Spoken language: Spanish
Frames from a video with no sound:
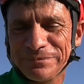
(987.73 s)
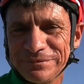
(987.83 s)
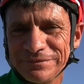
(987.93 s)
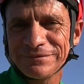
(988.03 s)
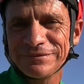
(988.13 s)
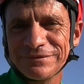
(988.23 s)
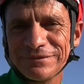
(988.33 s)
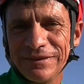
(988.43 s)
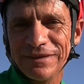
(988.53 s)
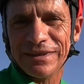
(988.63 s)
Listo,
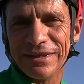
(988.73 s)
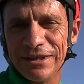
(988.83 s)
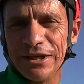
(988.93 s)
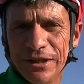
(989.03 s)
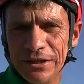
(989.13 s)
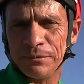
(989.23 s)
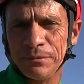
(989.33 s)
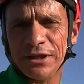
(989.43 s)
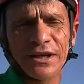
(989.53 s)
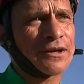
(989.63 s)
gracias Coco. Y a
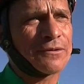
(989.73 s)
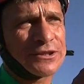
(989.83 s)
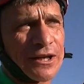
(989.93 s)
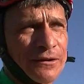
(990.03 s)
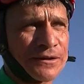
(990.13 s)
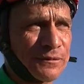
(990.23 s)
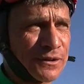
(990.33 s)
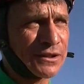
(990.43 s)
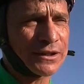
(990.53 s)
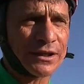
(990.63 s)
jeremía Villalba
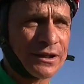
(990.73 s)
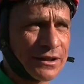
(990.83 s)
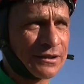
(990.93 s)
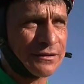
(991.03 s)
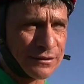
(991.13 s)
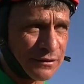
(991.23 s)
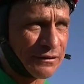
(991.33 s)
también que está